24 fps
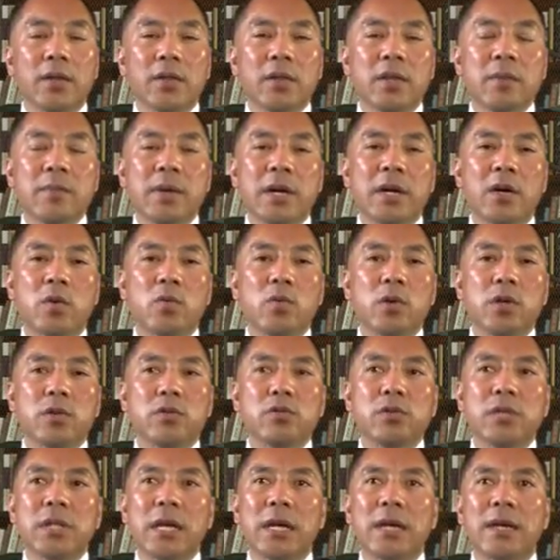那么过
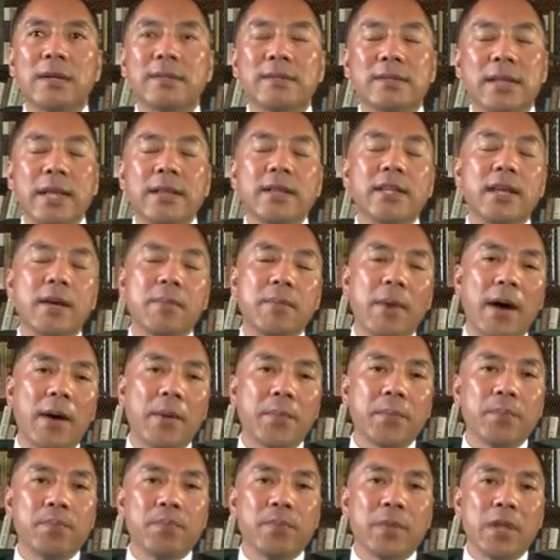去的三天
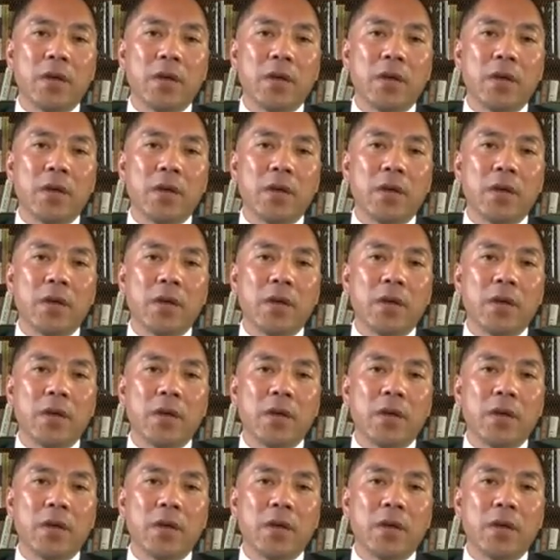吧，